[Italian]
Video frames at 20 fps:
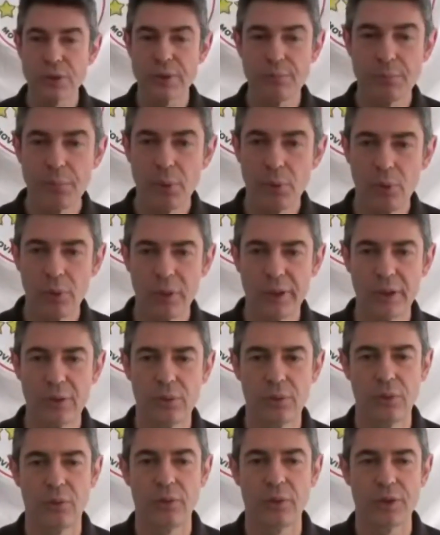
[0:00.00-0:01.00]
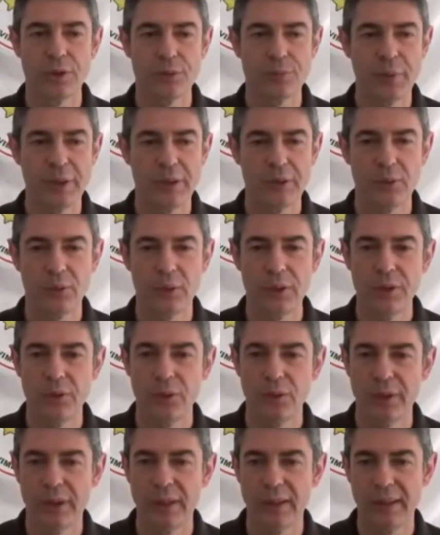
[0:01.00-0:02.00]
simbolico rispetto
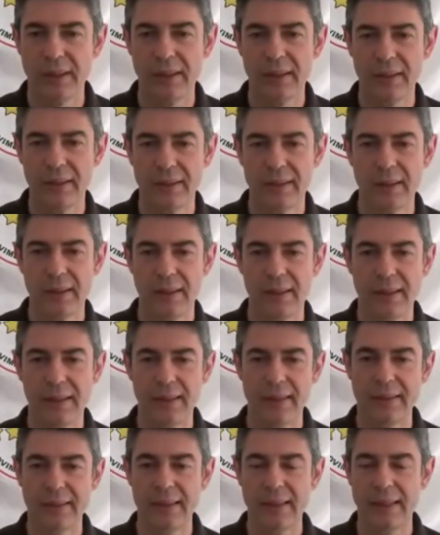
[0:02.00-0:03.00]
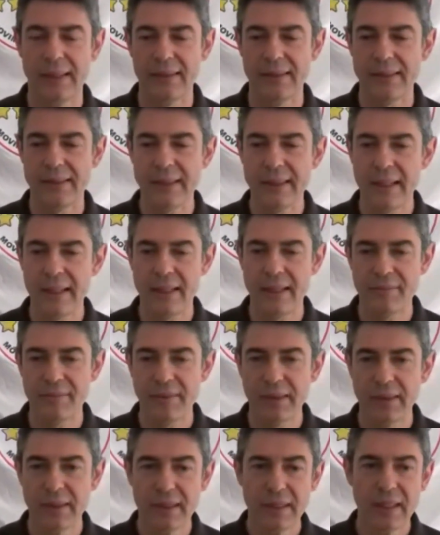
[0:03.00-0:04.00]
agli oneri delle, delle altre
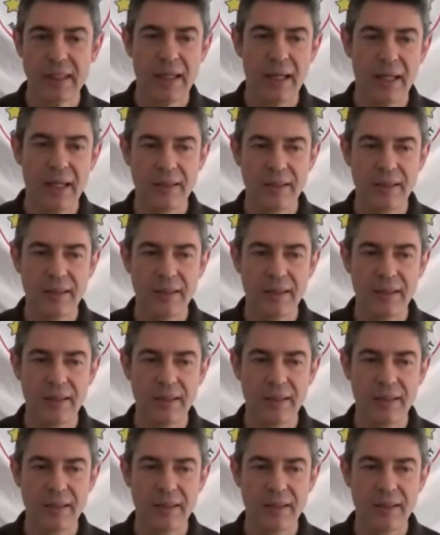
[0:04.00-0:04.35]
cave,